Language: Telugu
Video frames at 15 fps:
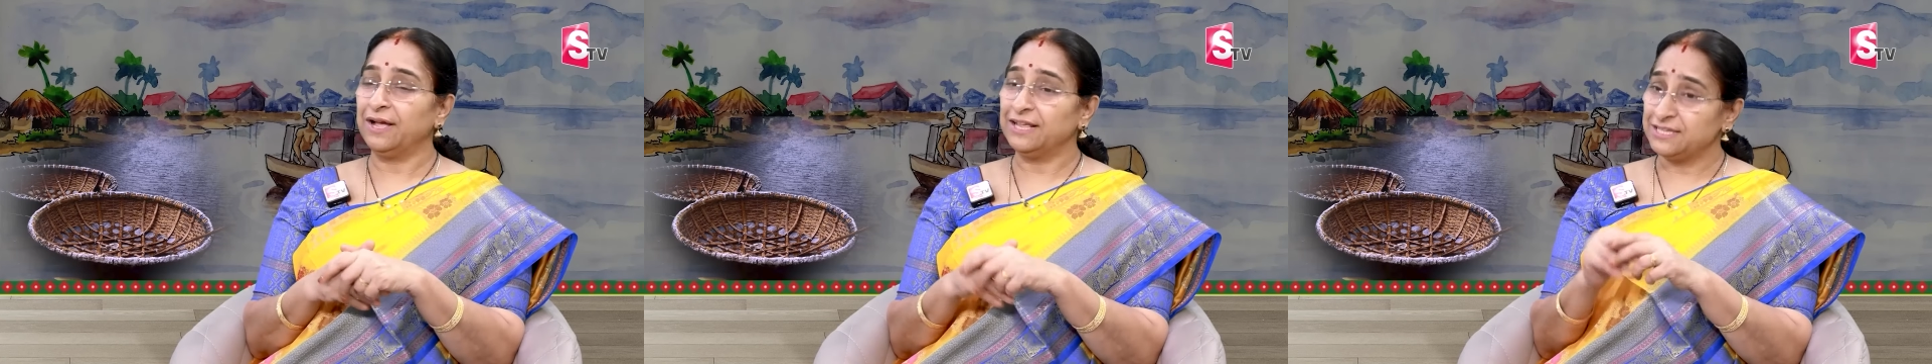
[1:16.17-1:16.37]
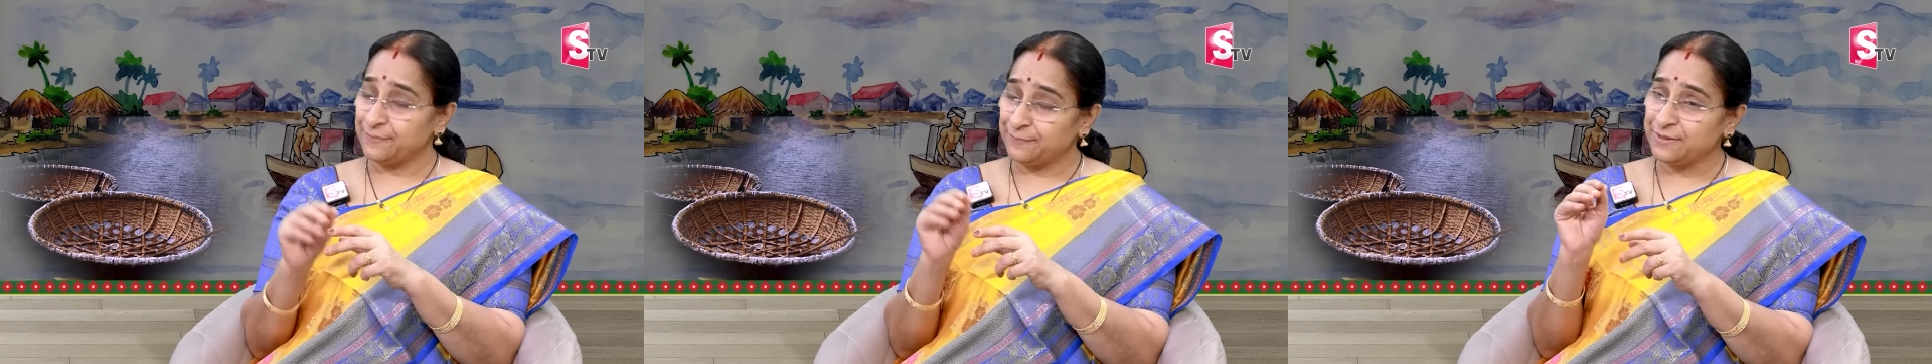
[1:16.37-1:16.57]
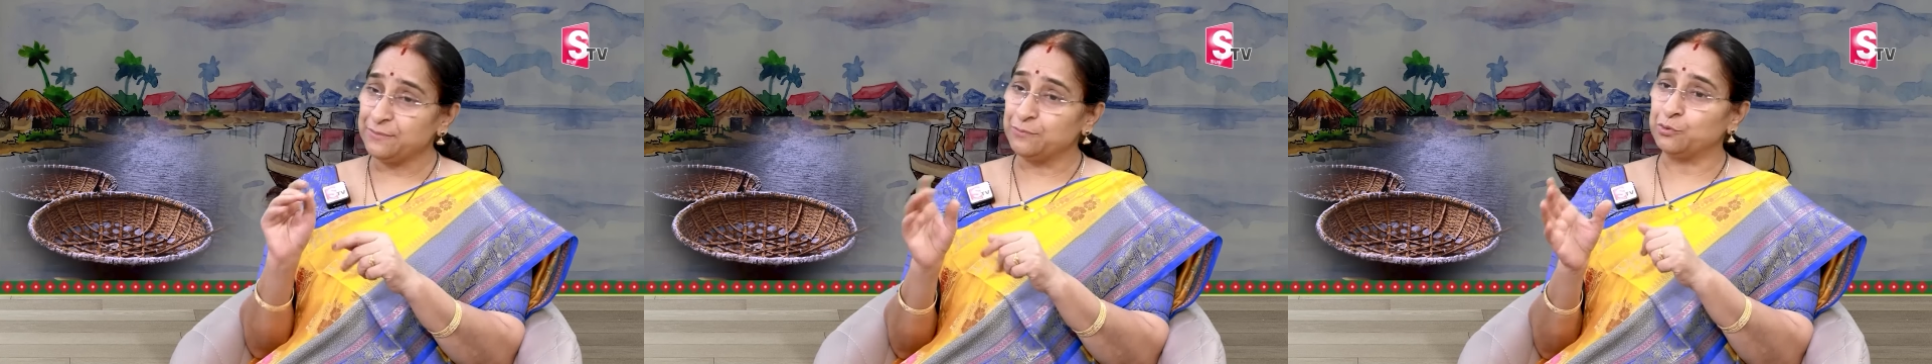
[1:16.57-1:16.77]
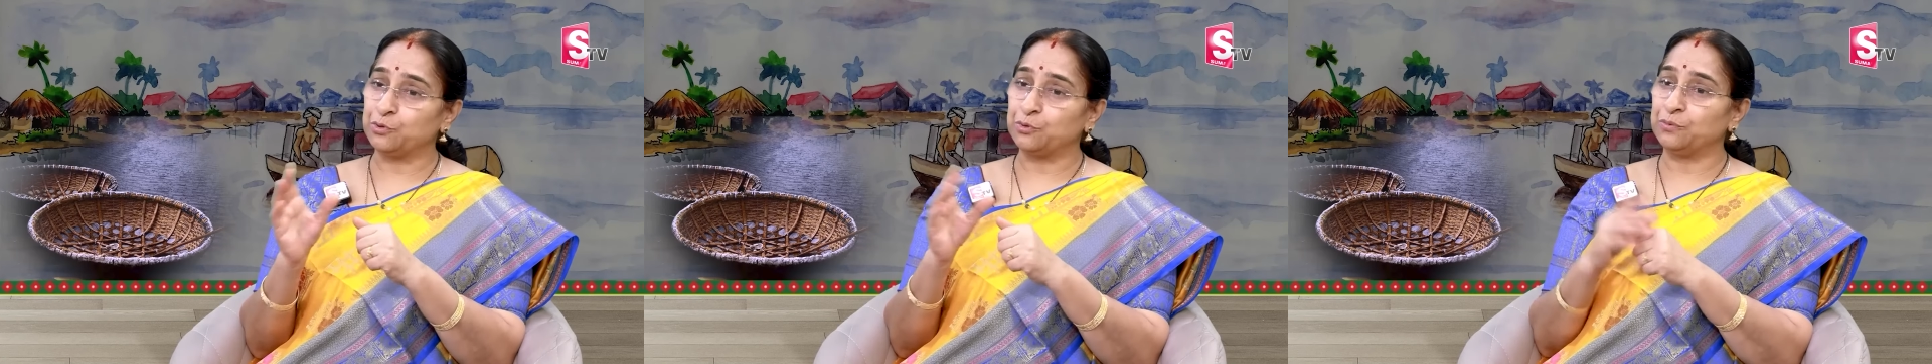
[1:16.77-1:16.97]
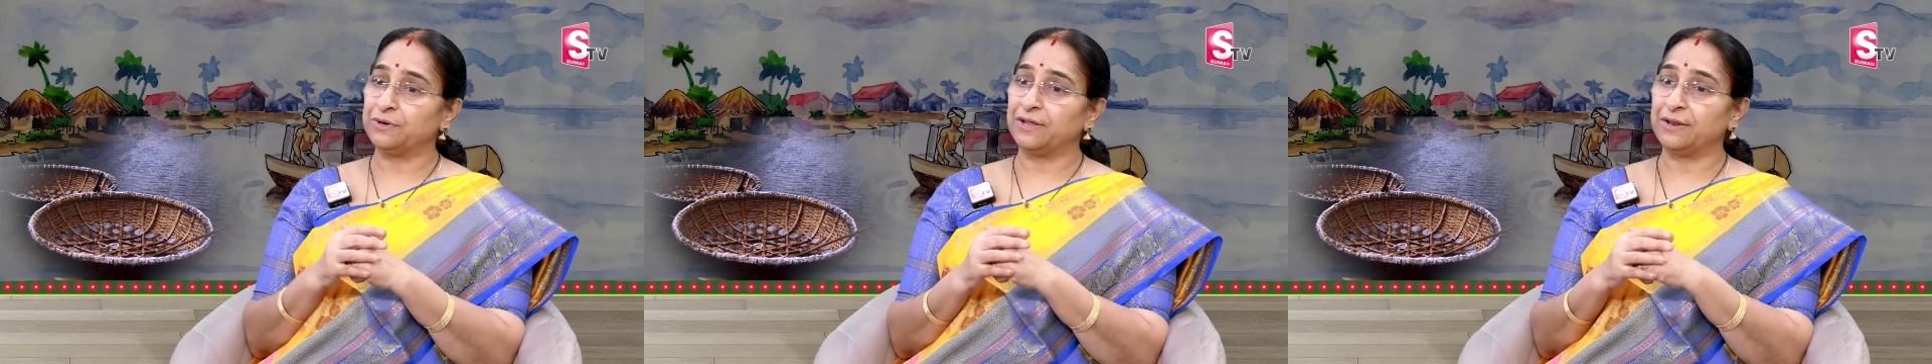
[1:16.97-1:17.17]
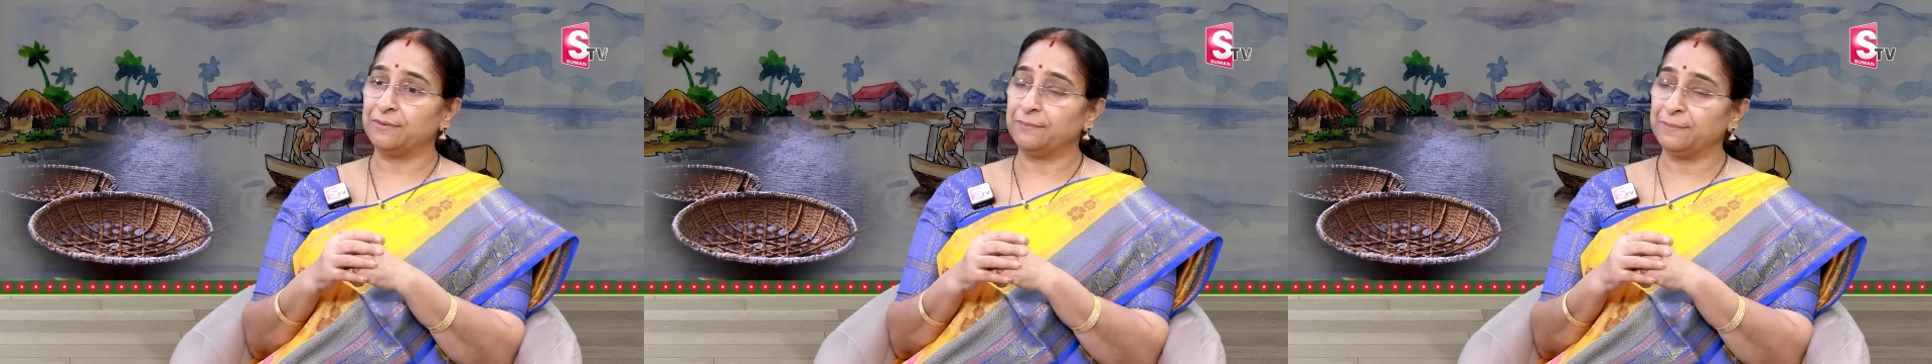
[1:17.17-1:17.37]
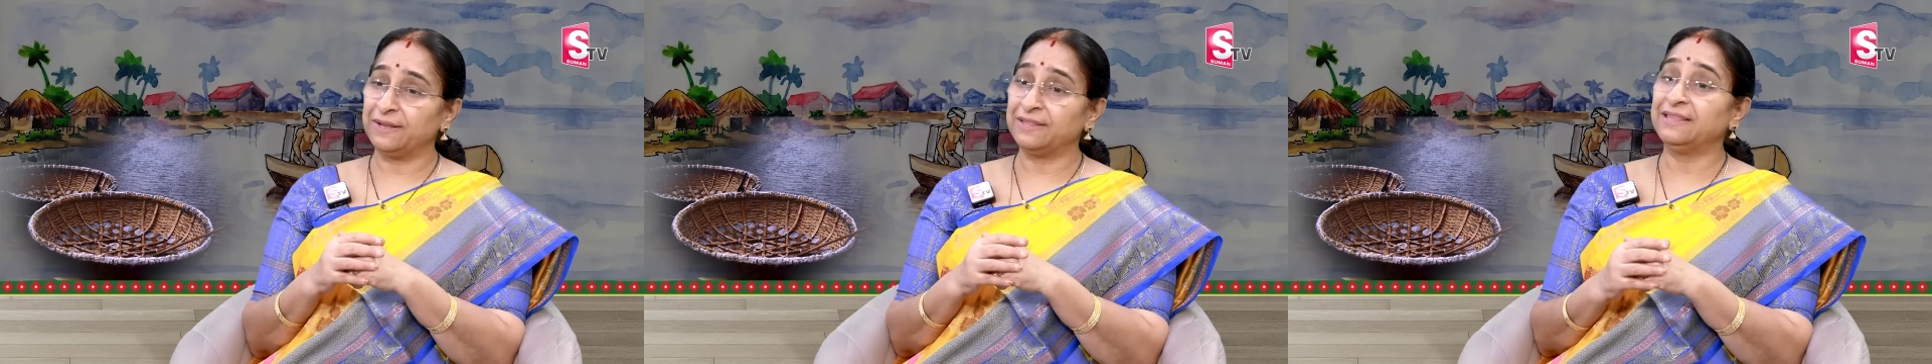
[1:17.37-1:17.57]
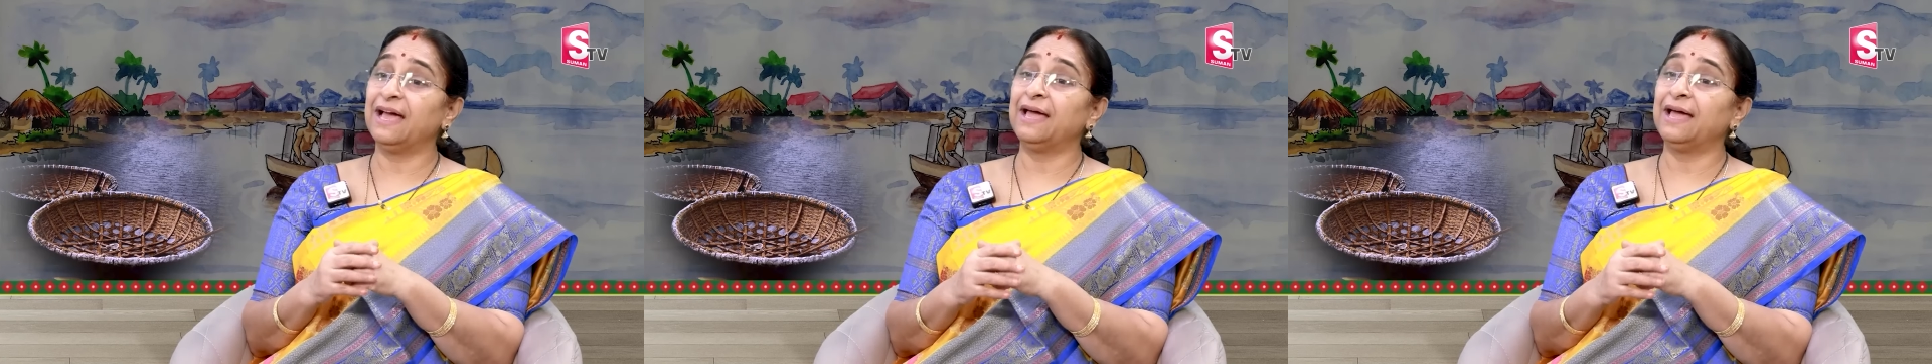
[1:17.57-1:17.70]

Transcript: అని చెప్పింది ముట్టుకుంటారు ప్రతి